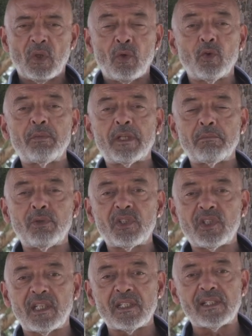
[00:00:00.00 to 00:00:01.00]
Umarım bu
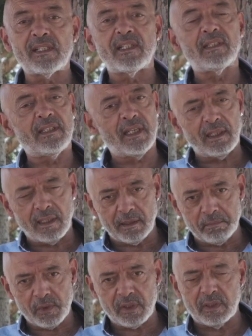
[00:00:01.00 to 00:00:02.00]
içerik sizlere değer
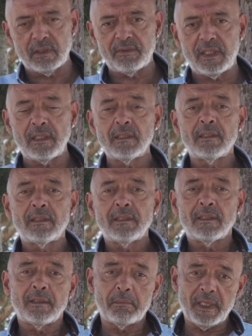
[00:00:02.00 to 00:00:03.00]
katmıştır ve
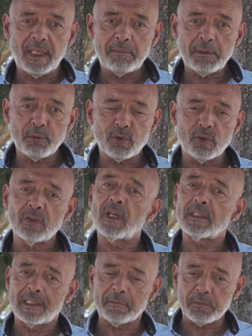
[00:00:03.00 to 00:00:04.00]
beğenme butonunu
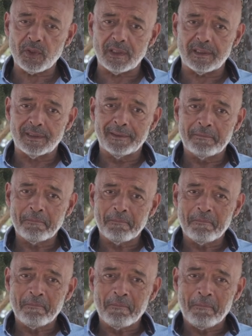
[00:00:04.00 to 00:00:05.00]
hak etmiştir.
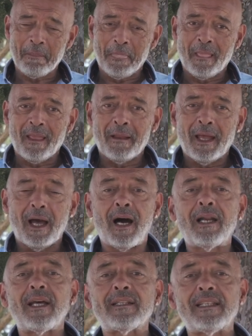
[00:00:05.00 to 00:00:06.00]

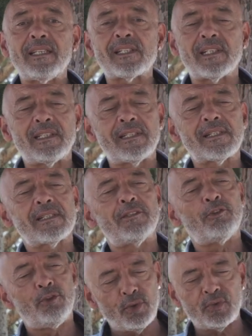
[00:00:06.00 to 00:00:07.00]
Hala değilseniz
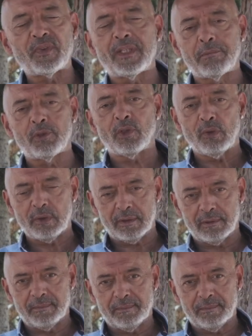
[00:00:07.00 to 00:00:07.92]
lütfen abone olun